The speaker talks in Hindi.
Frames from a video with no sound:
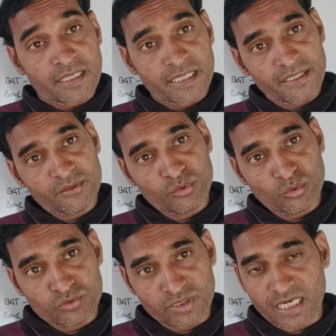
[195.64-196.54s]
एक सौ
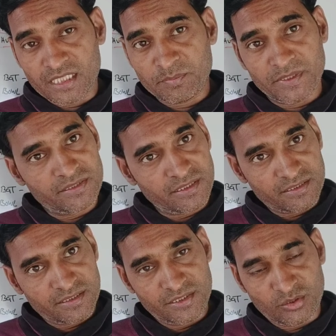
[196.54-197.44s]

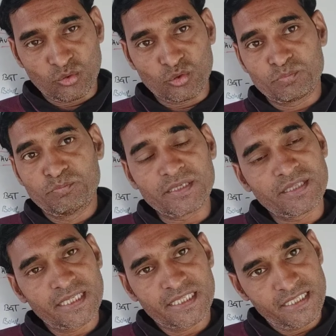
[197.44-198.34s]
स्कोर
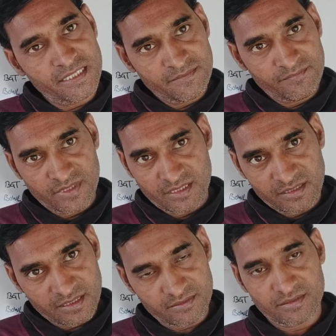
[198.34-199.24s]
बनने की
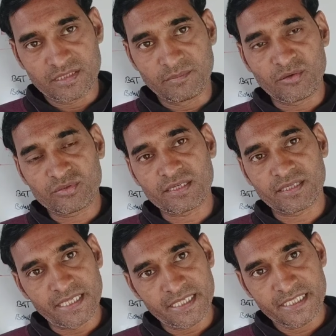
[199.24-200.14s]
संभावना
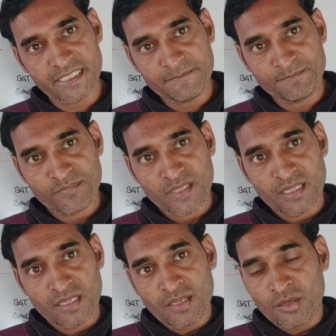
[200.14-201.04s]
रहेगी
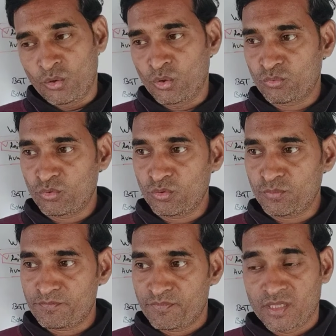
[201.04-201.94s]
और वो
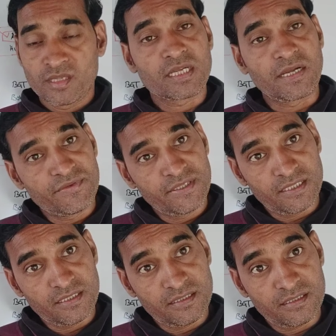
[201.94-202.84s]
काफ़ी
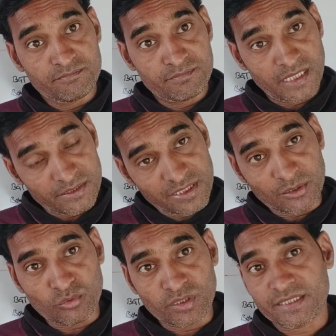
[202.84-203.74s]
अच्छा
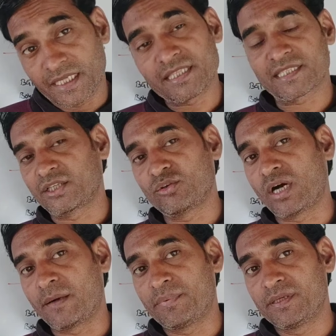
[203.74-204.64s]
टोटल कह सकते हो
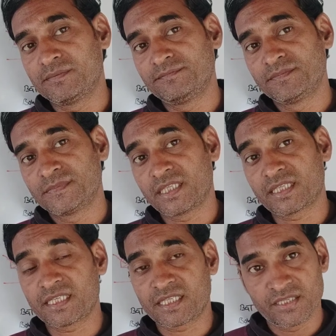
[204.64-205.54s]
आप
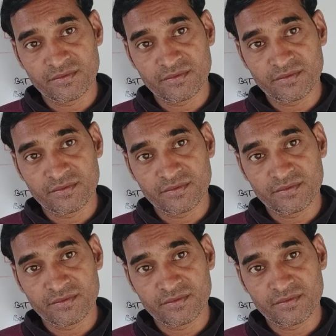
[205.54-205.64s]
अगर